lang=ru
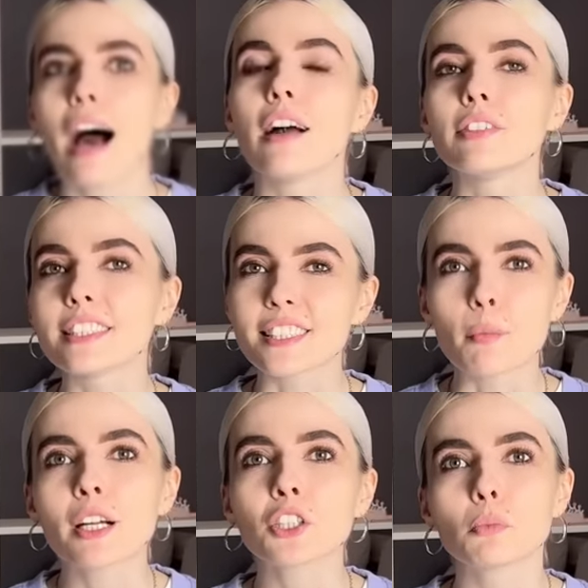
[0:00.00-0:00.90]
А ведь
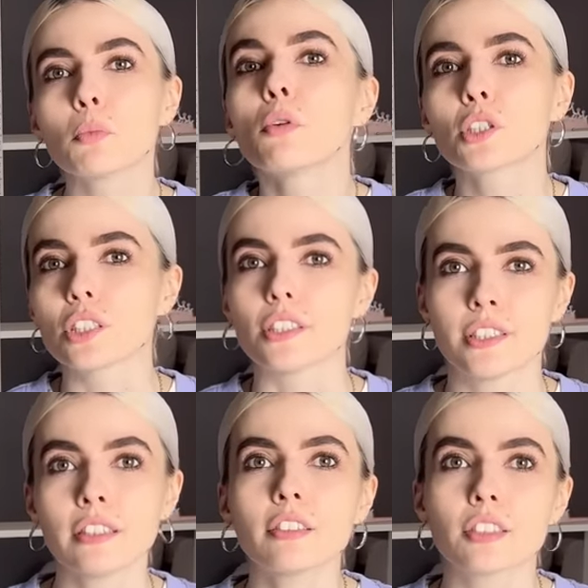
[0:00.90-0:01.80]
сама же может
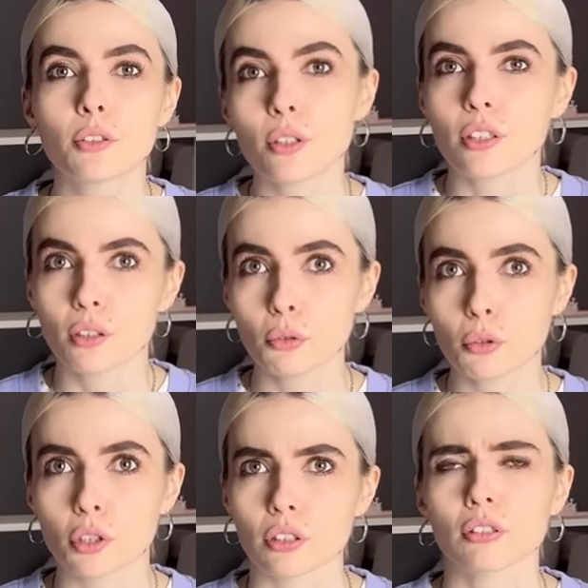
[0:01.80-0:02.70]
сделать город
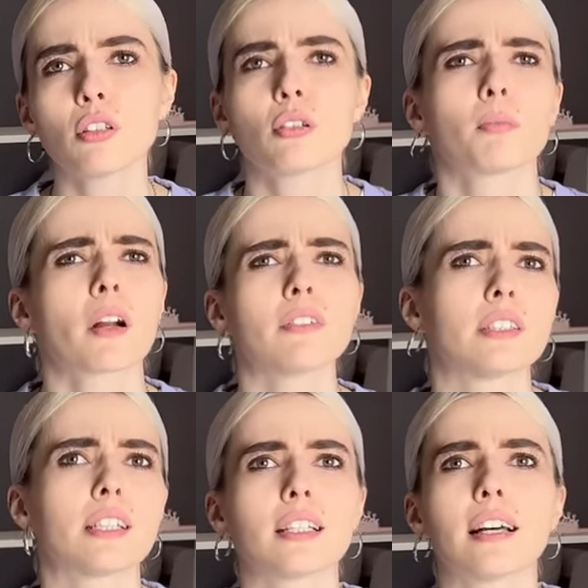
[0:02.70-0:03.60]
лучше, но, правда,
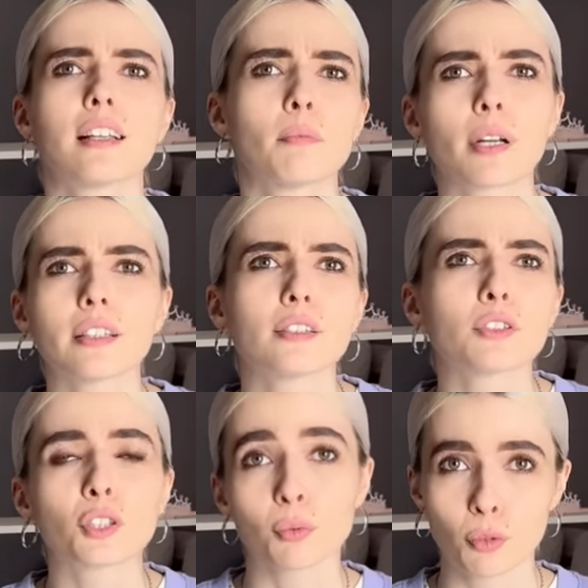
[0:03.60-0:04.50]
тогда на брендовые
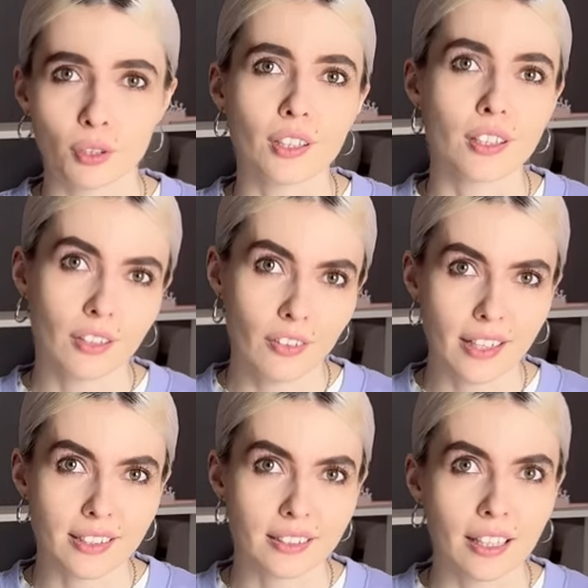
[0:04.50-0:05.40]
шмотки не
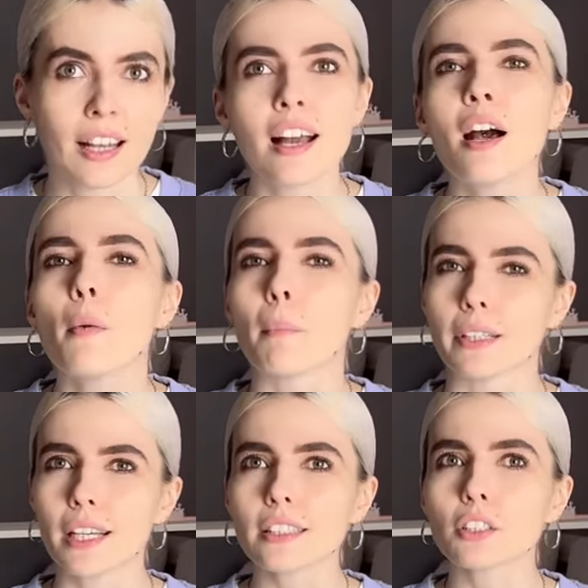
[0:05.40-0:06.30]
хватит.
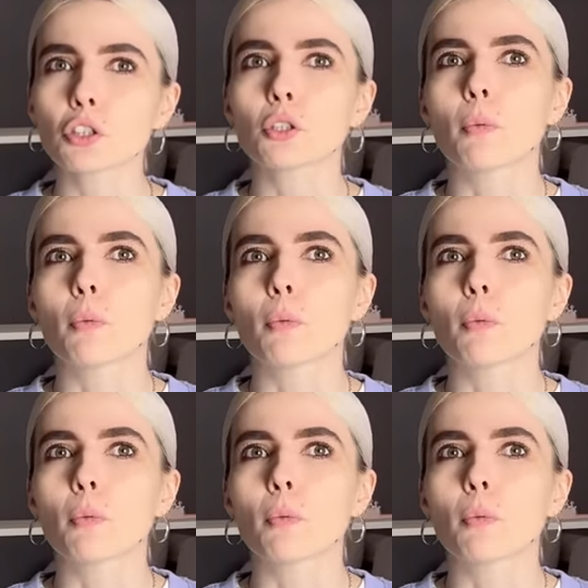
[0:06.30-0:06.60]
Понятно, что